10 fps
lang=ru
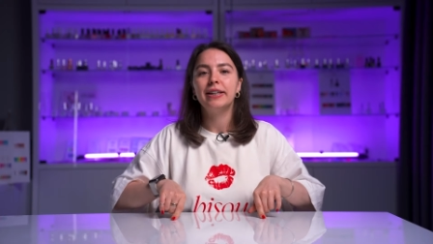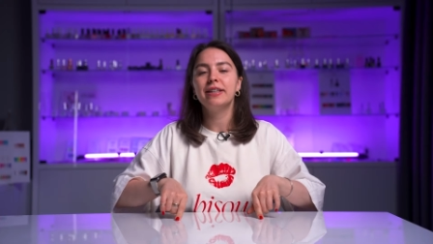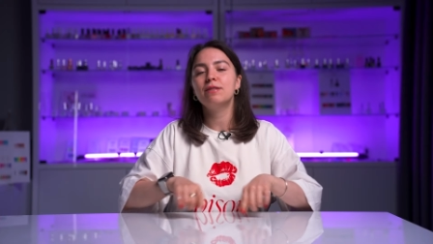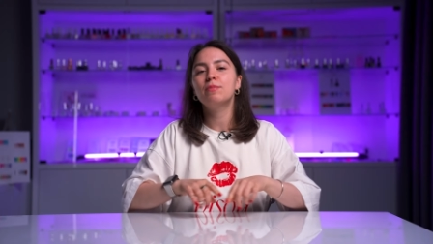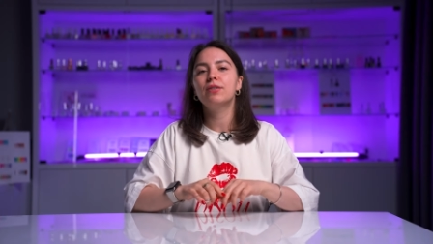
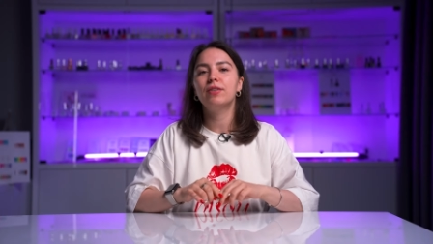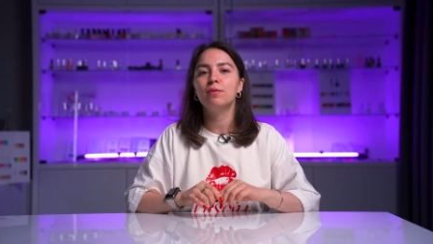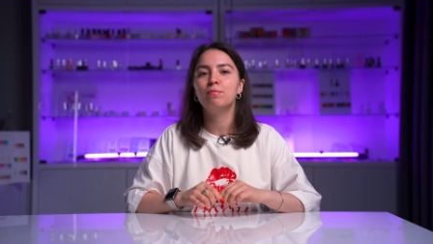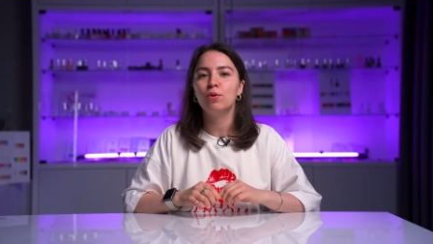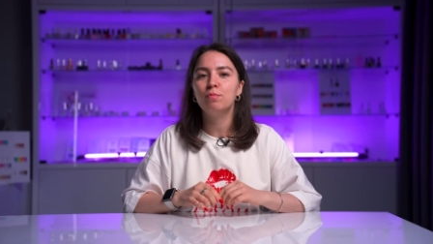Если мы
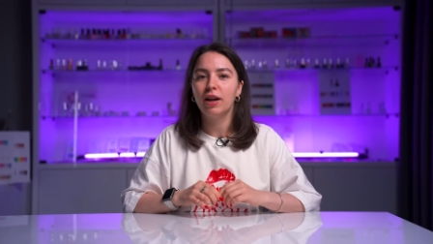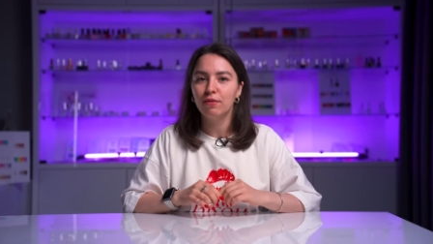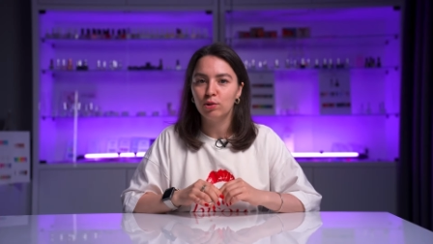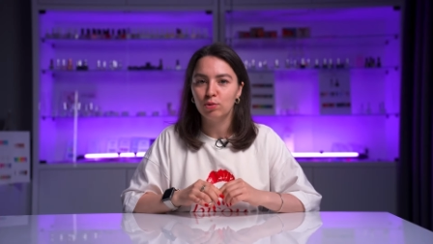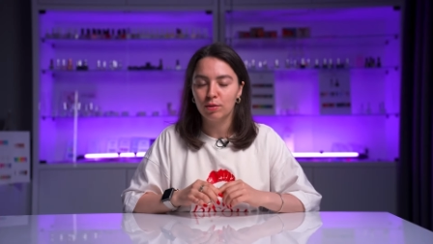говорим про
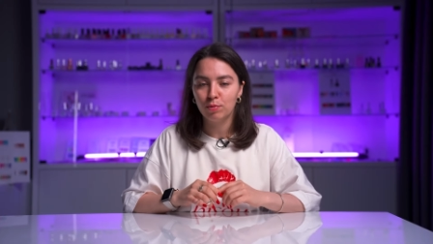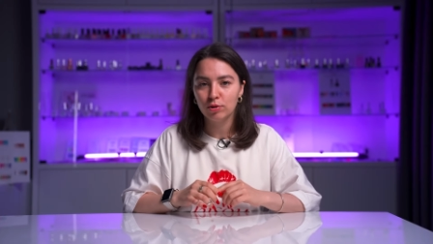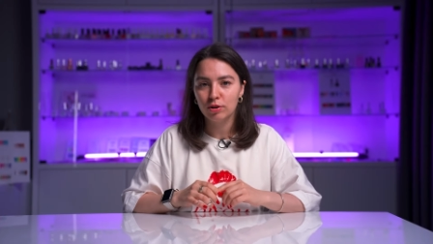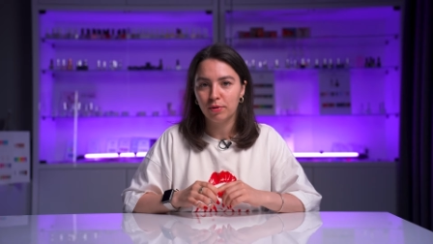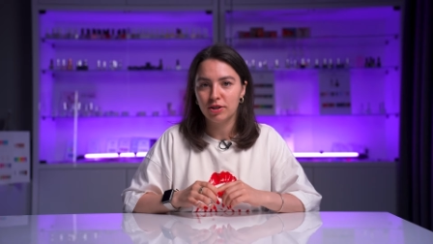правильную
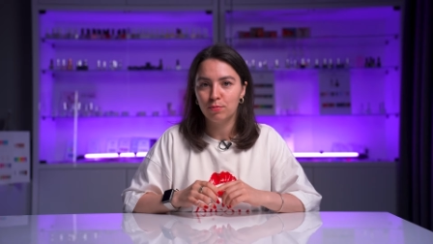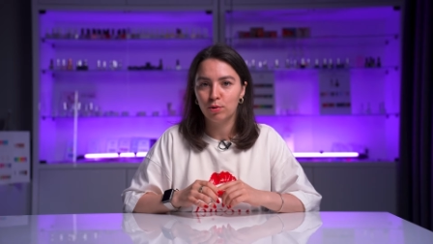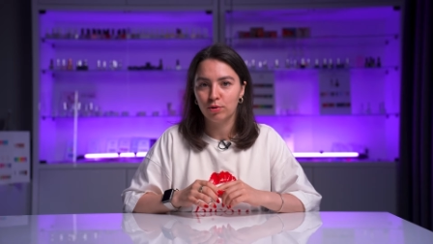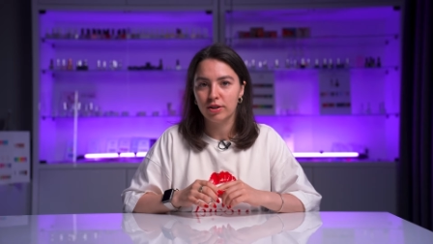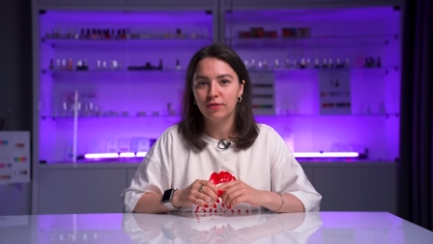работу и про
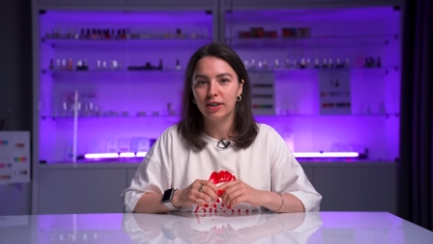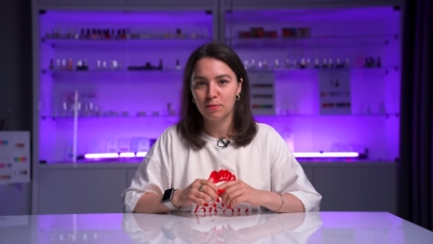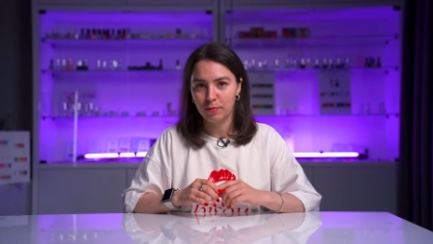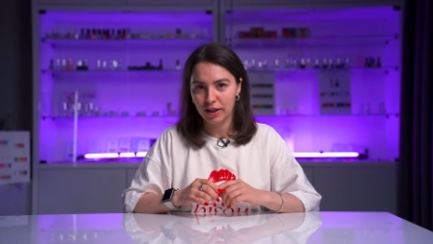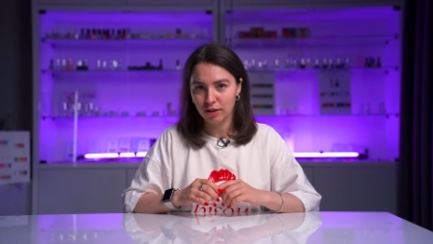заботу о
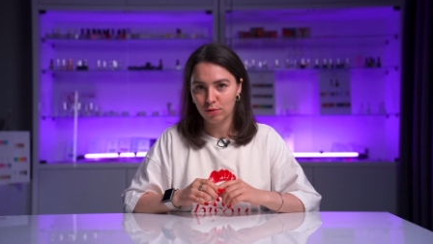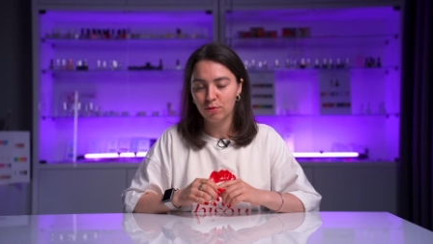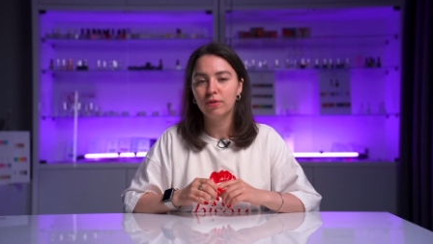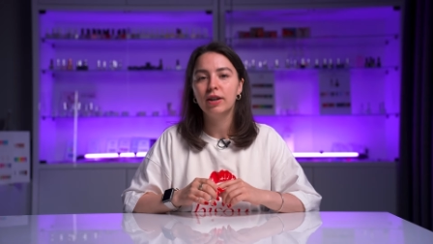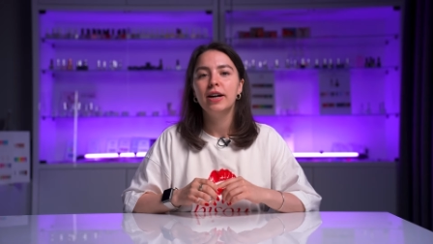своей спине,
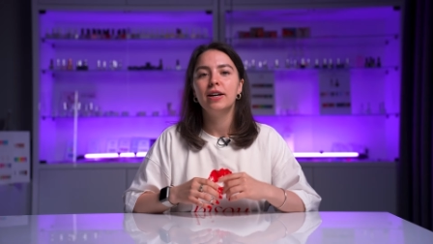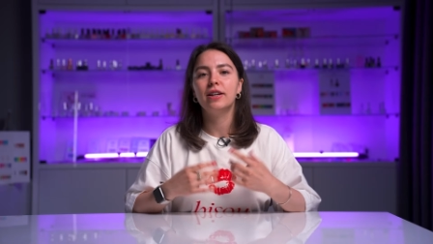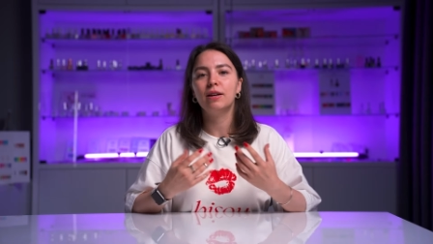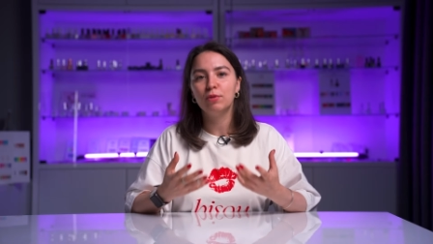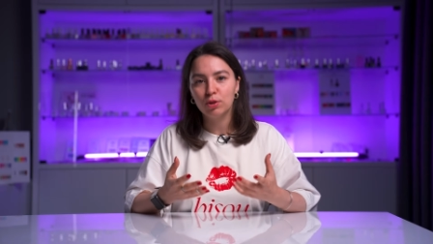то
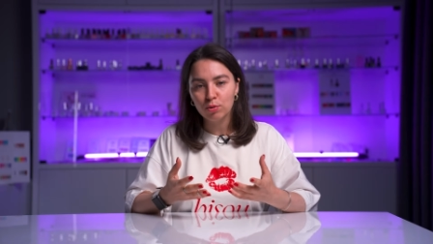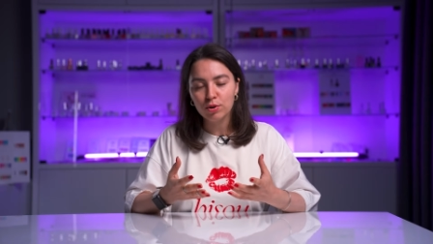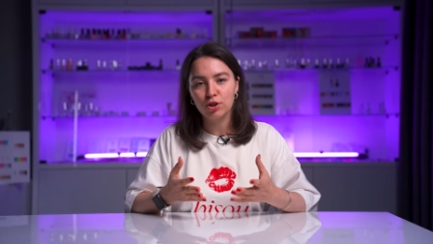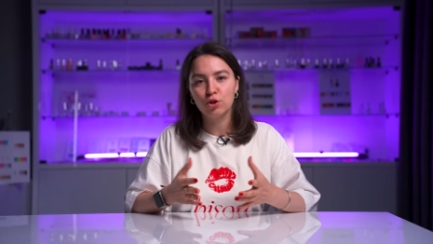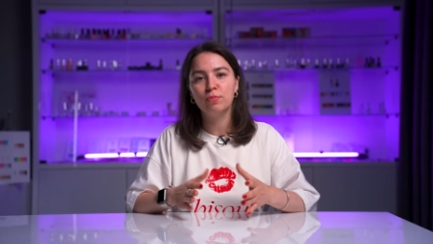
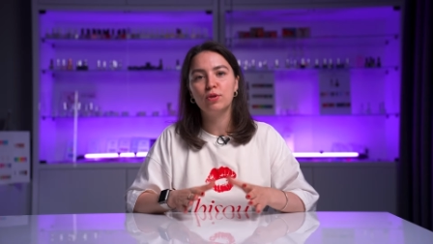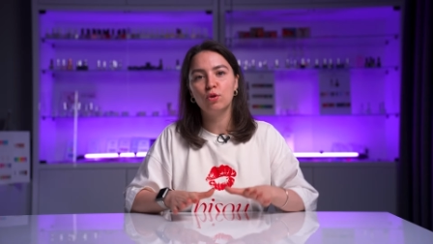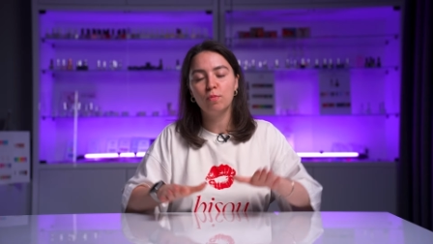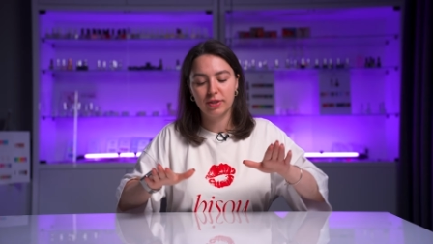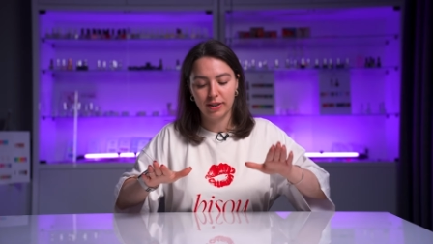рекомендуется, чтобы
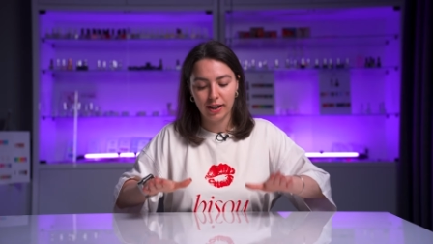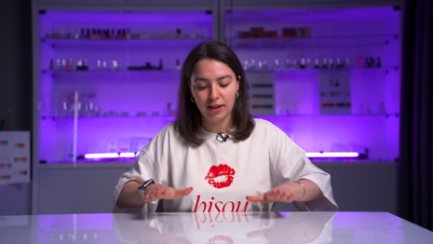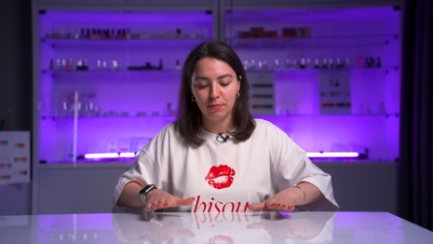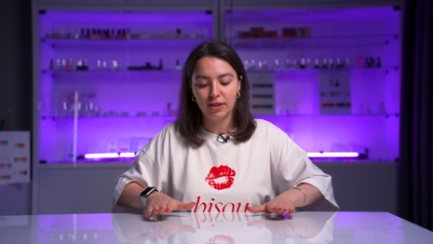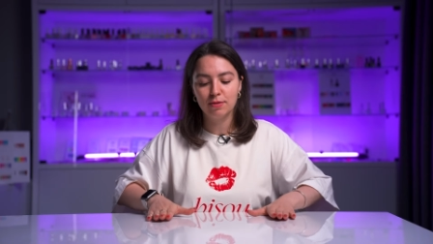стопы
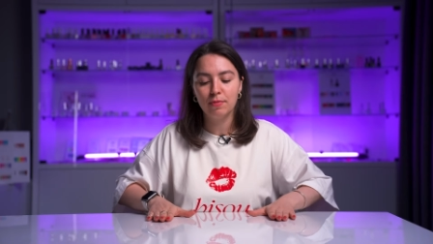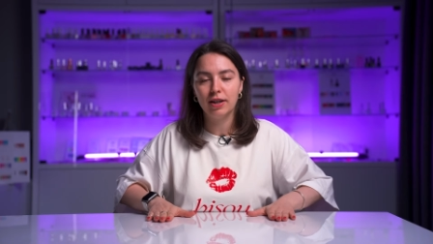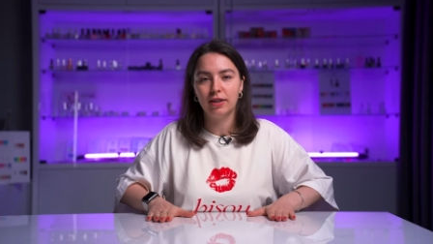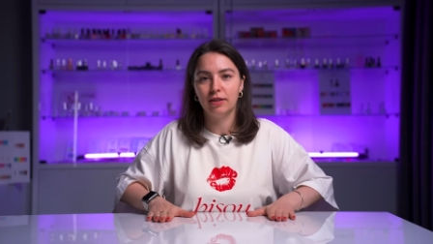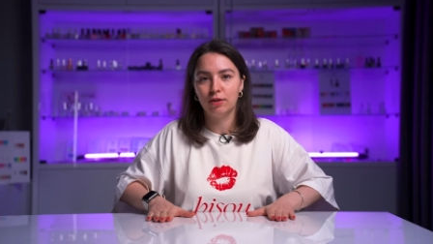стояли
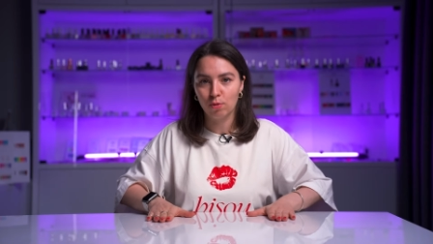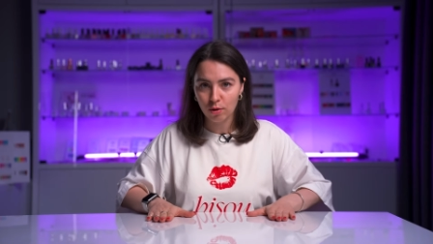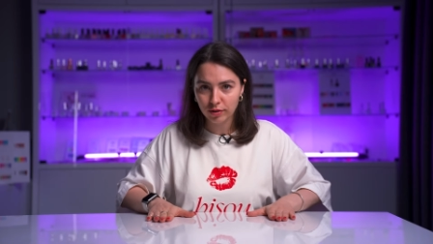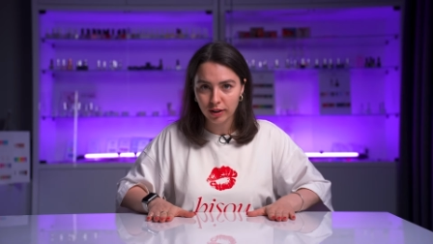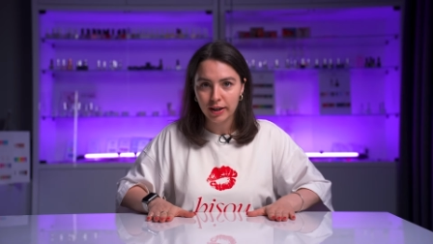максимально
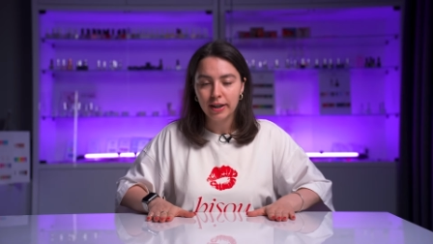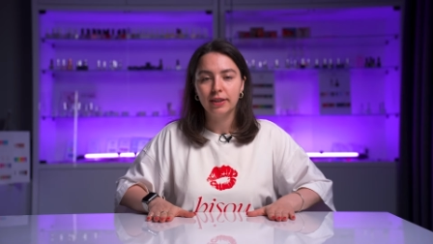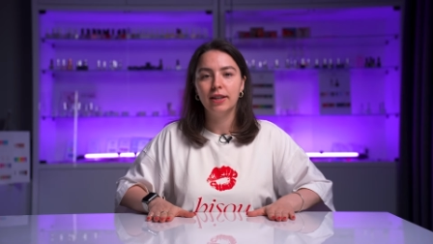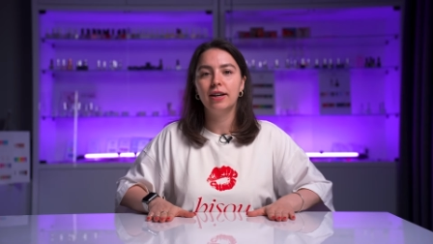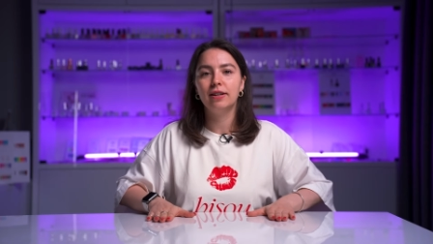ровно
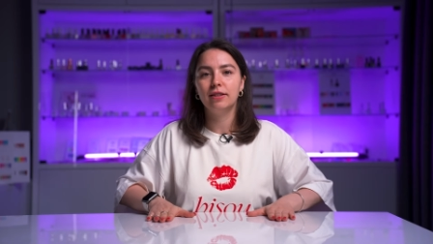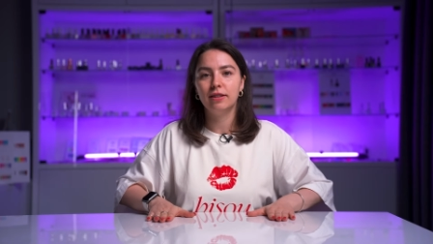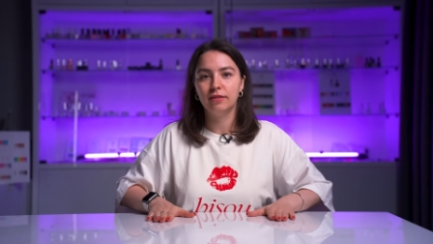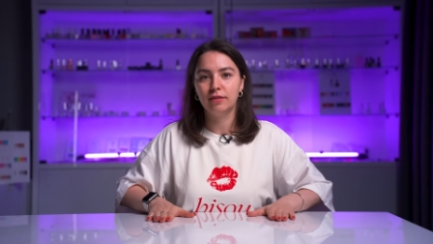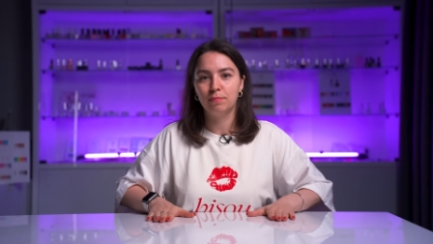на
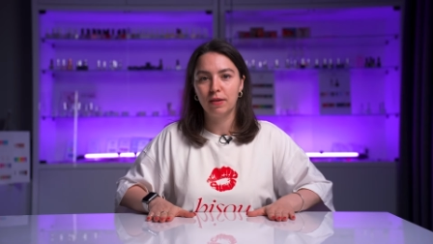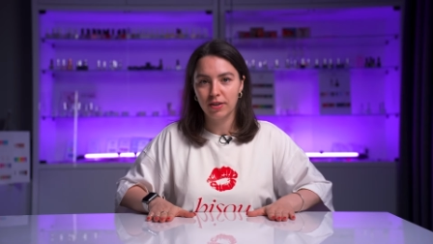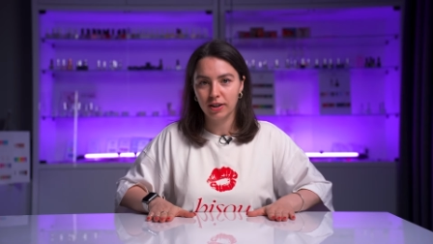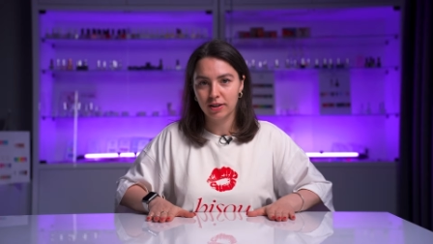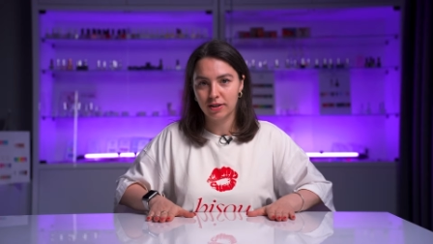э,
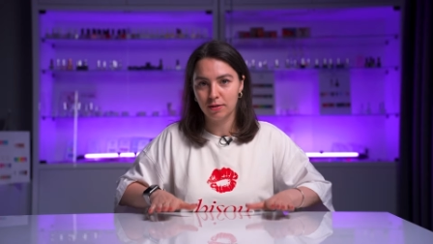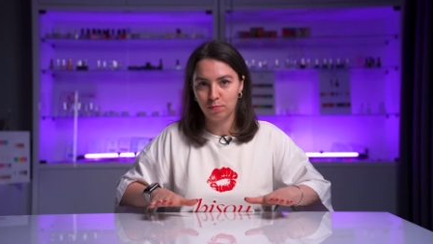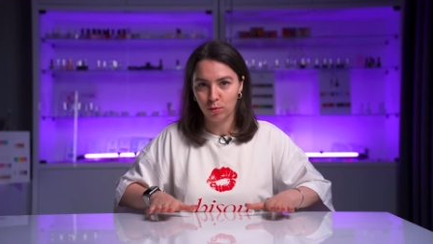поверхности